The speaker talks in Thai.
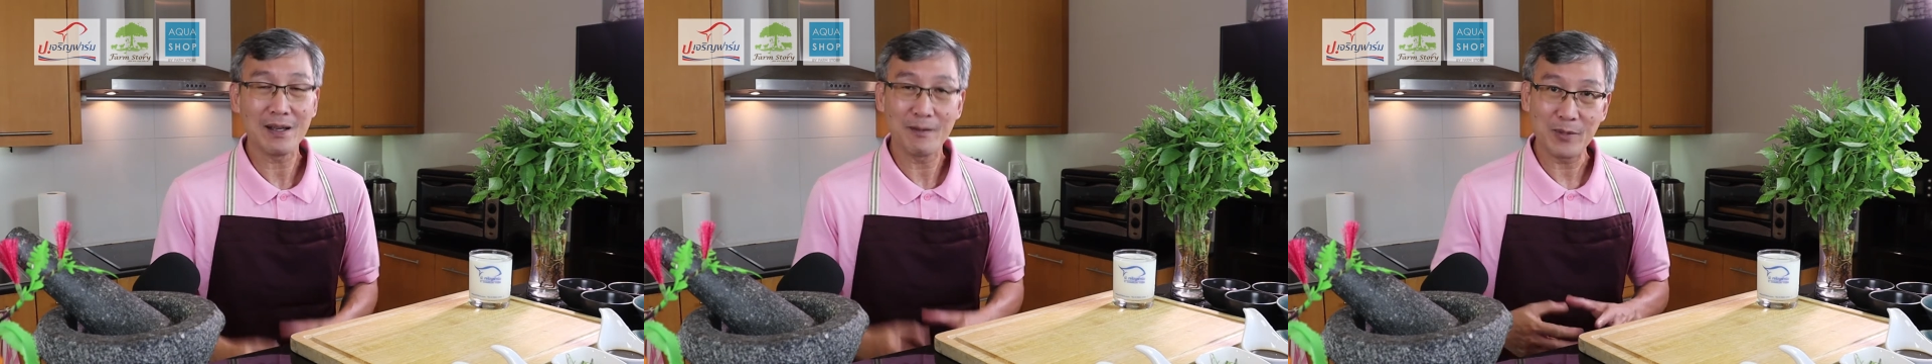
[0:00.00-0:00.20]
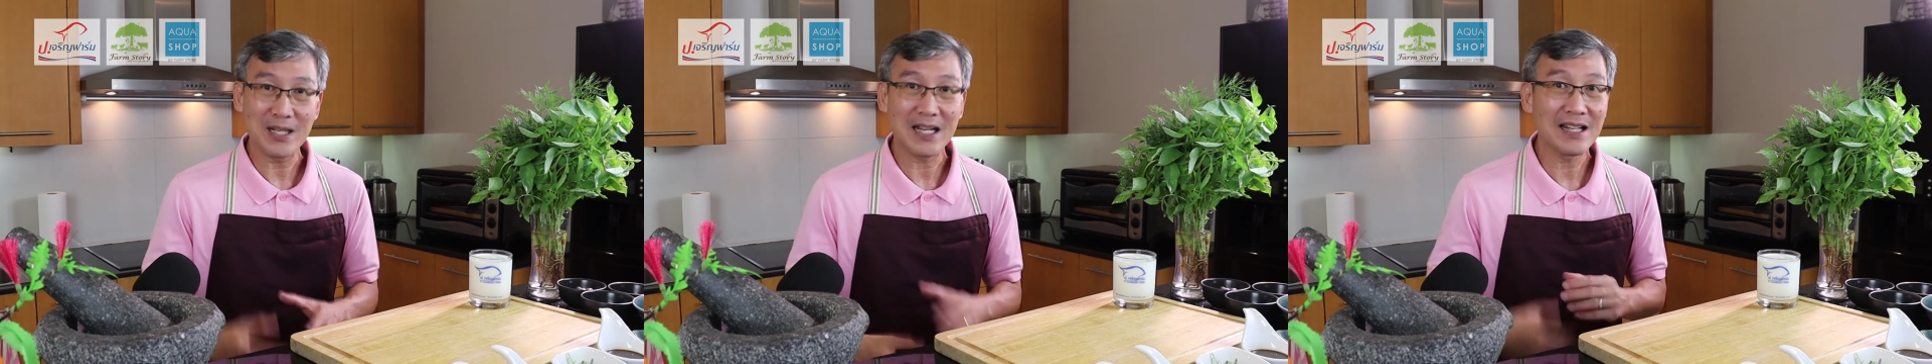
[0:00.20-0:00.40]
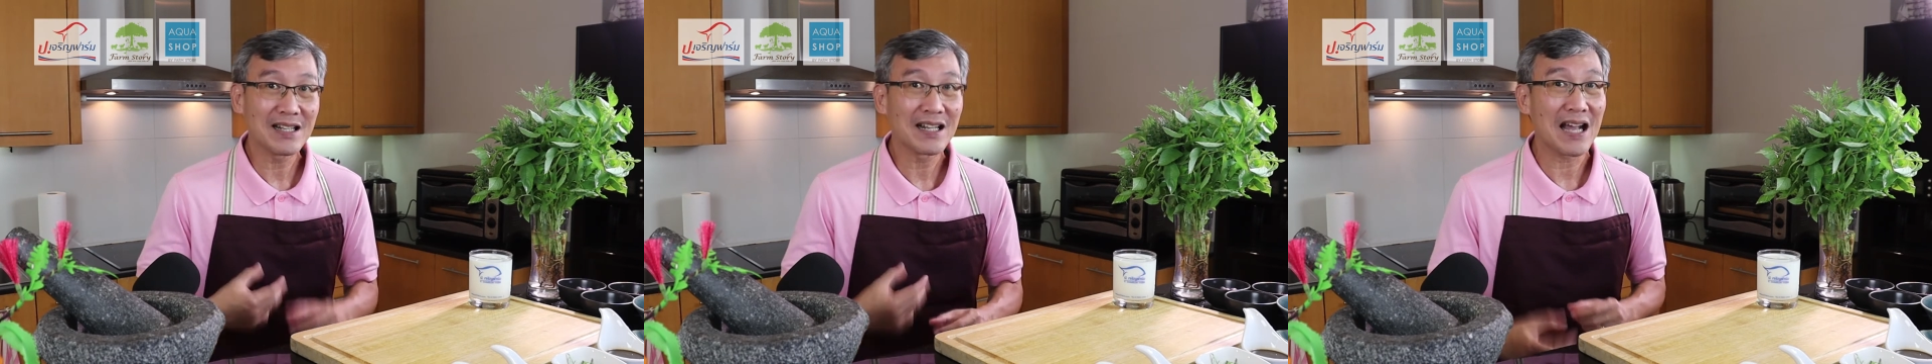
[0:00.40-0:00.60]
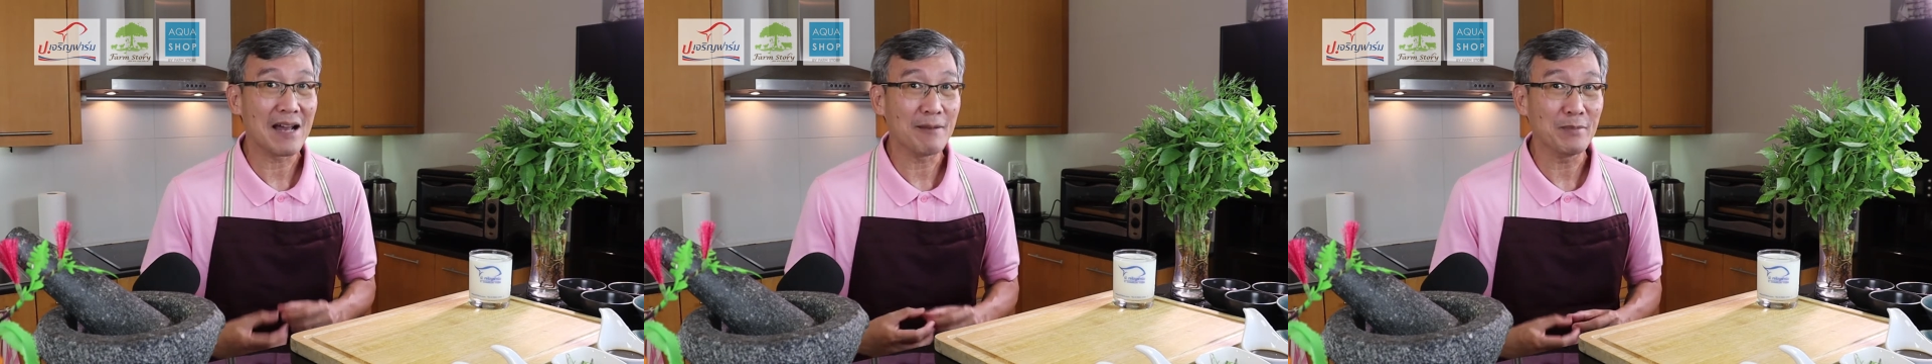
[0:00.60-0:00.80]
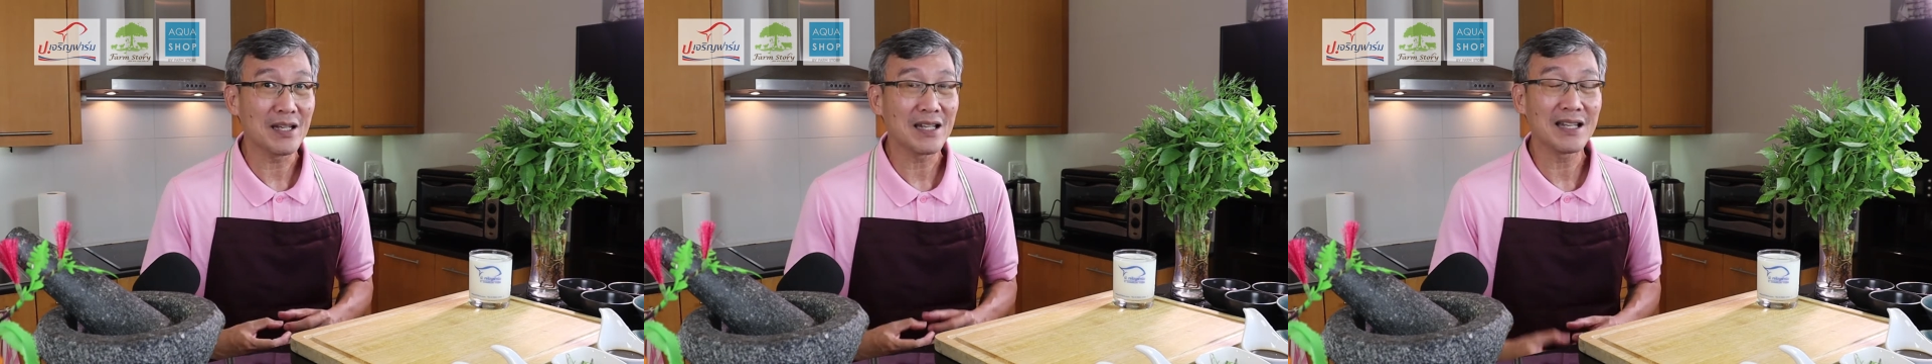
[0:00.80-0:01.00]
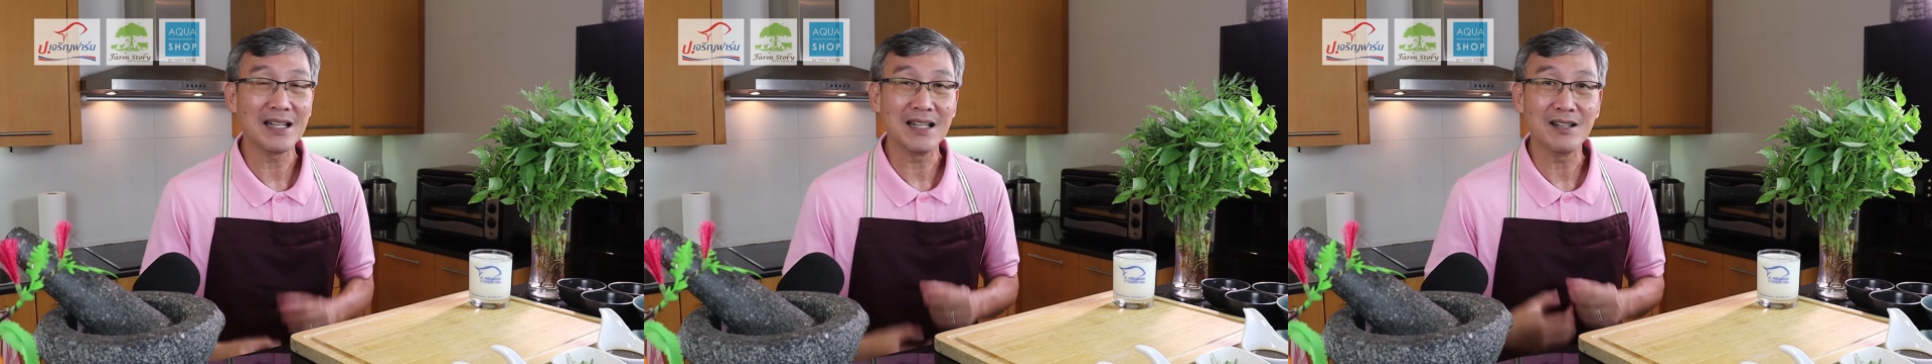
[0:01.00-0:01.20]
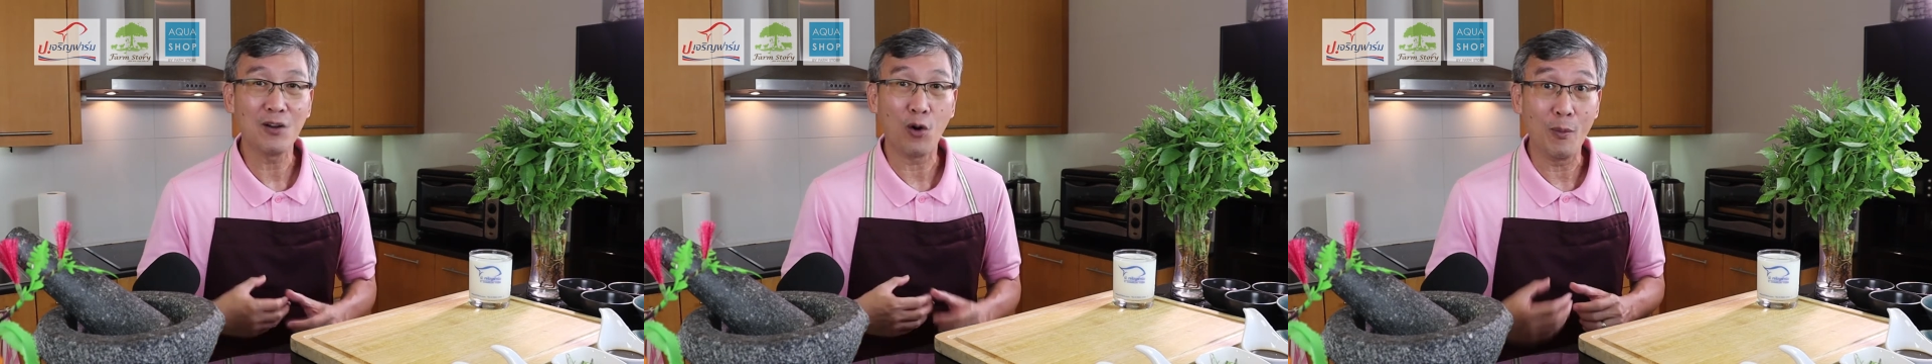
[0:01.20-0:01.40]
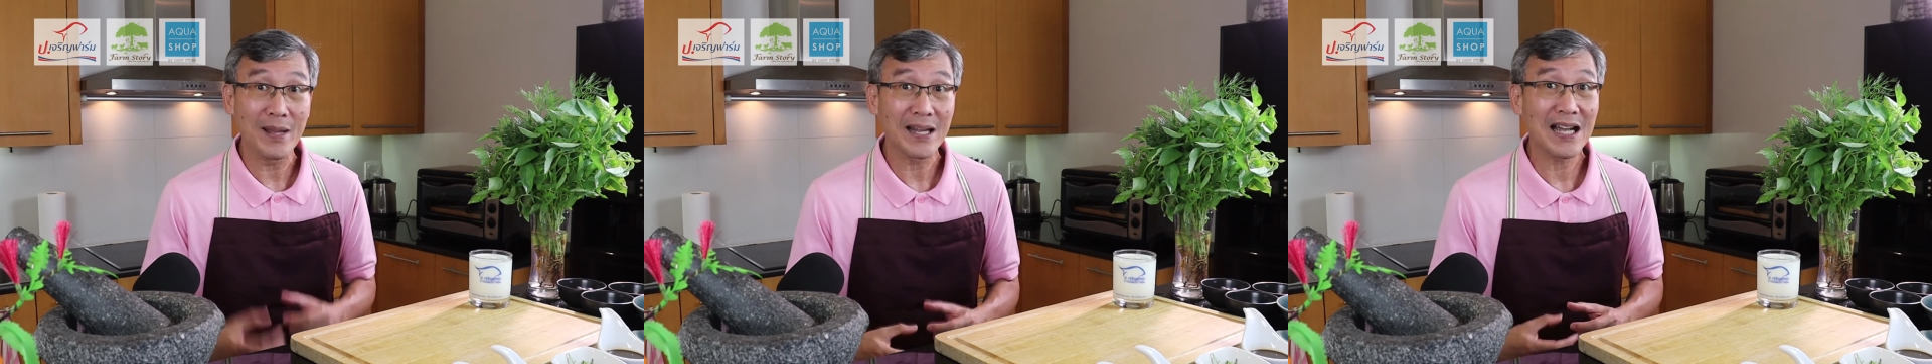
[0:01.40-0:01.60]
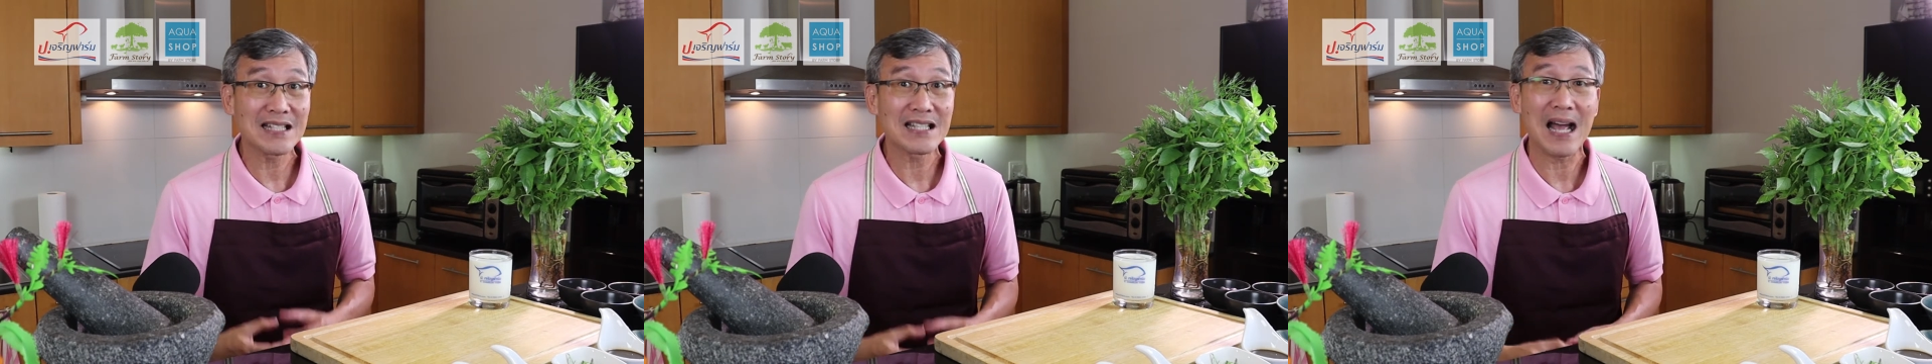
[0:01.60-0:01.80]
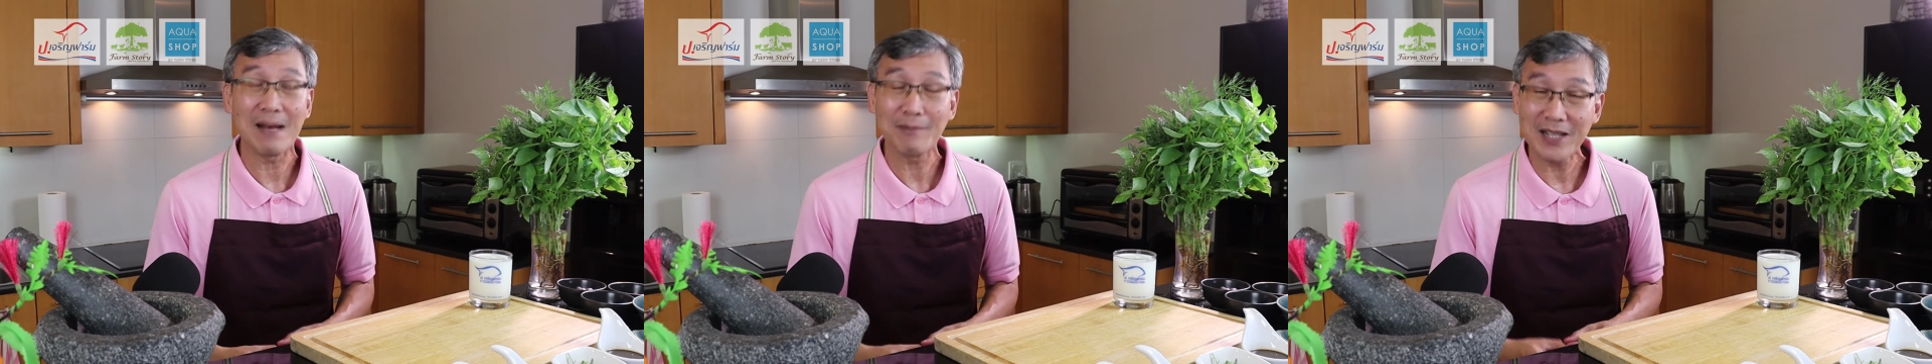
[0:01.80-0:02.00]
เพราะนั้นการมีกินโอเม
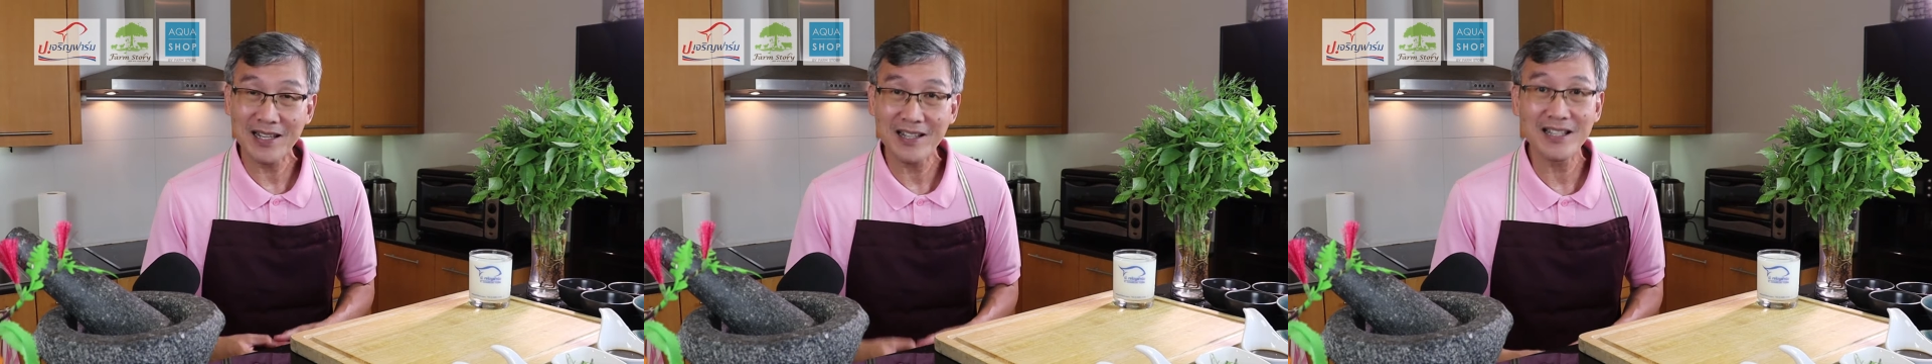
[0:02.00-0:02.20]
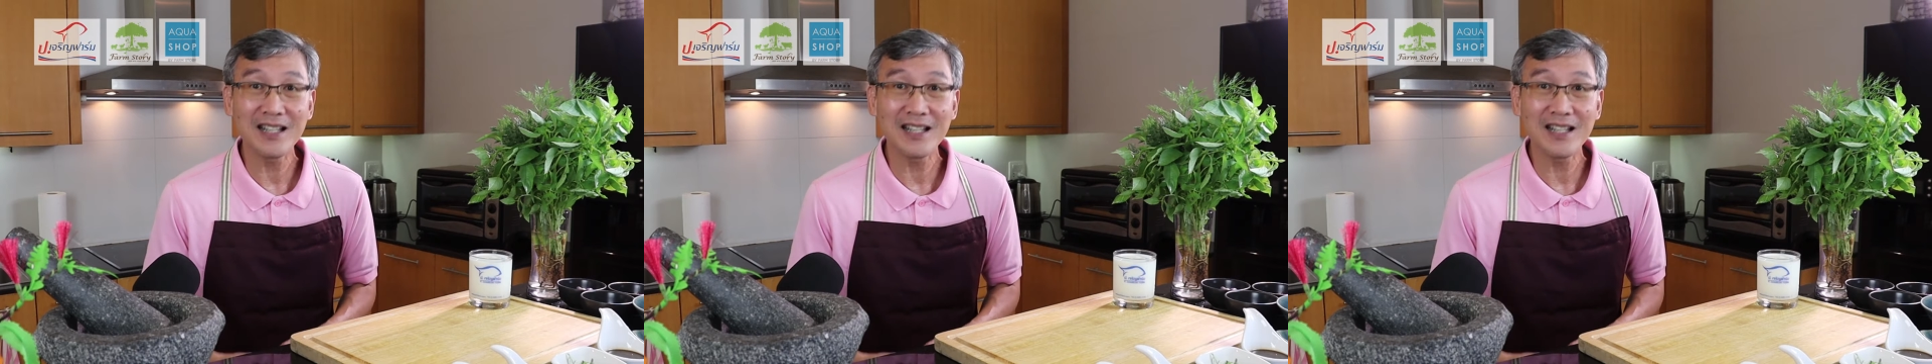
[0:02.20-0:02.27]
ก้า 3 ได้